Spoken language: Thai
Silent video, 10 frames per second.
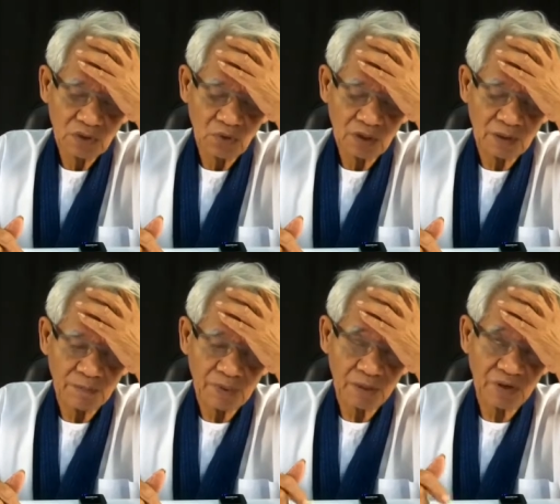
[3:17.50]
ตรงกั
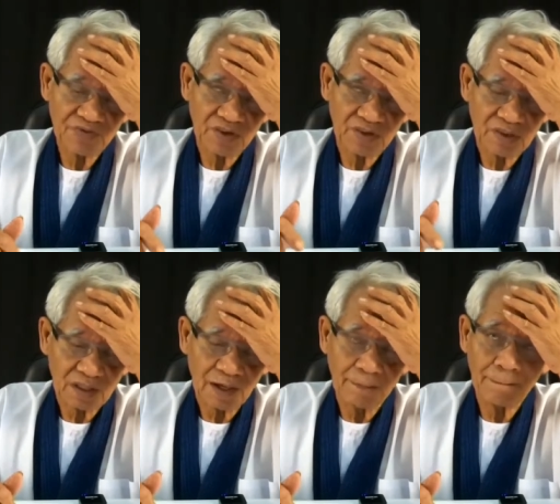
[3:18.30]
บปรมัตสัจ
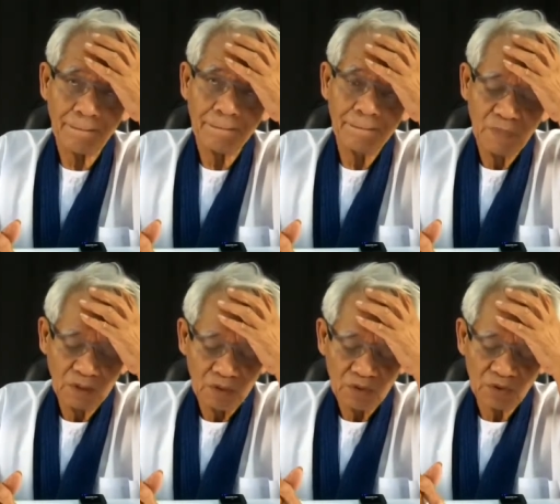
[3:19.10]
ธรรม
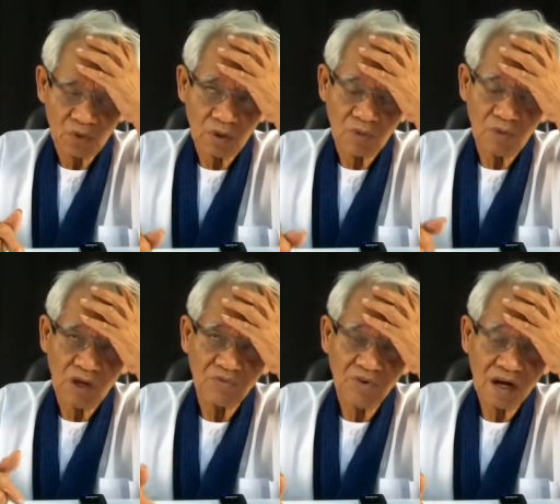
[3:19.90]
ตรงกับค
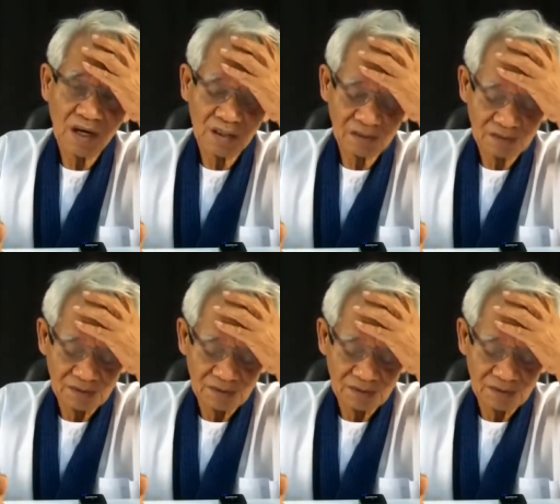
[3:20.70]
วามว่าง